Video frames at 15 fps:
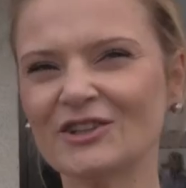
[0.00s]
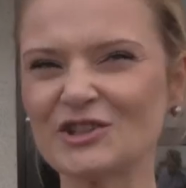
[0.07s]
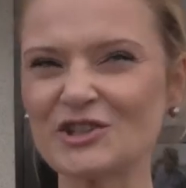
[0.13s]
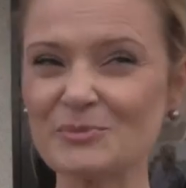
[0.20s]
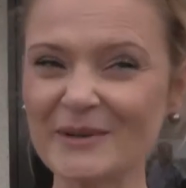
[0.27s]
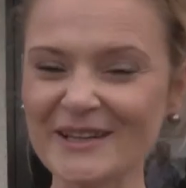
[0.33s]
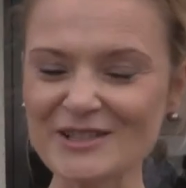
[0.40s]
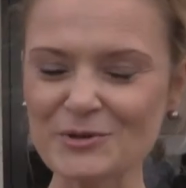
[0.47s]
To
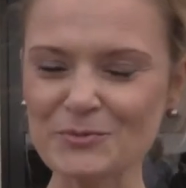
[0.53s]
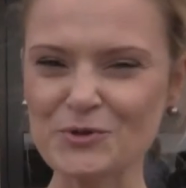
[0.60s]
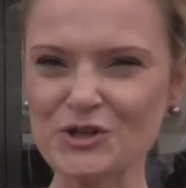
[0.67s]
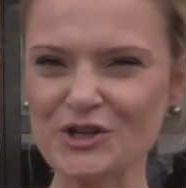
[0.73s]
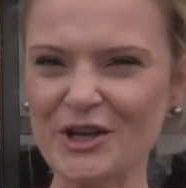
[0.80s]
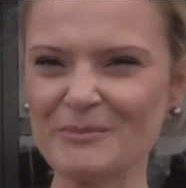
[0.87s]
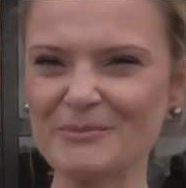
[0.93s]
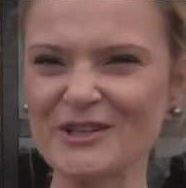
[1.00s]
jest bardzo
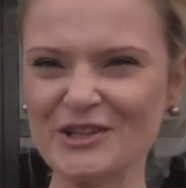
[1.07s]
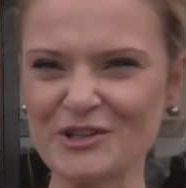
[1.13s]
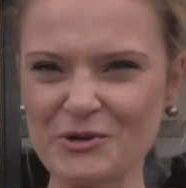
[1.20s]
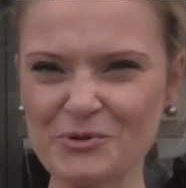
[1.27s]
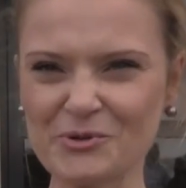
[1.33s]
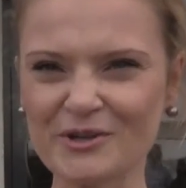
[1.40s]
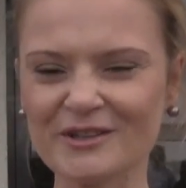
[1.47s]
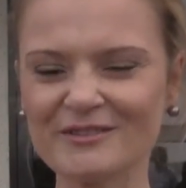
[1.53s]
przyjemne, nie
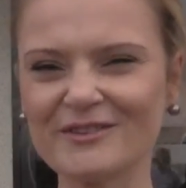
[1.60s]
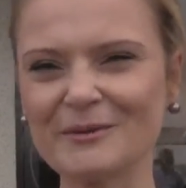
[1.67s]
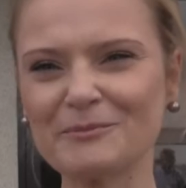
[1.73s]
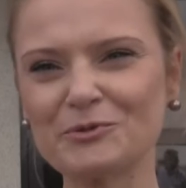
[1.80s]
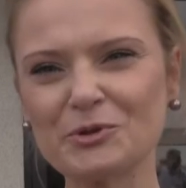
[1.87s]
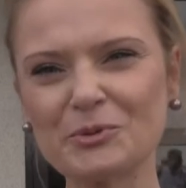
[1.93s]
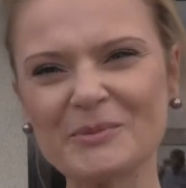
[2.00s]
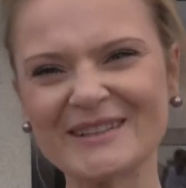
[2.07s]

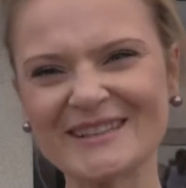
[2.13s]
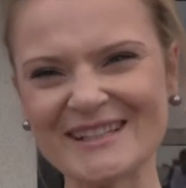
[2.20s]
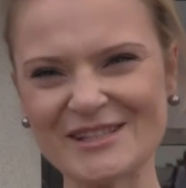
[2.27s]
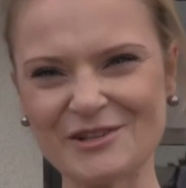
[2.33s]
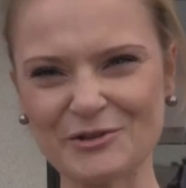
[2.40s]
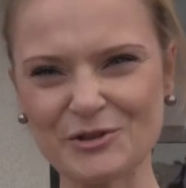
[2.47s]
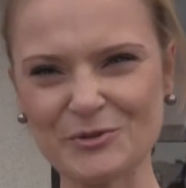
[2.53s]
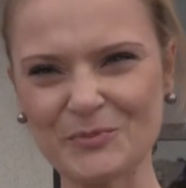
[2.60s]
ukrywam, duma
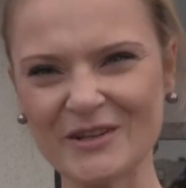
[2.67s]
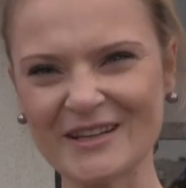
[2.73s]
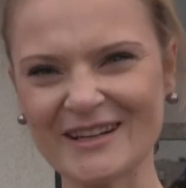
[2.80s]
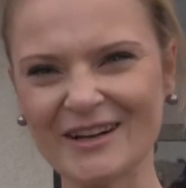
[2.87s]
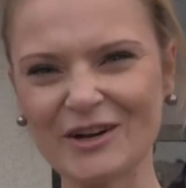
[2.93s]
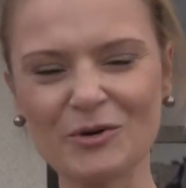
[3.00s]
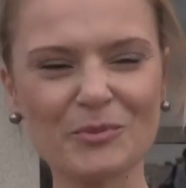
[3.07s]
nas rozpiera,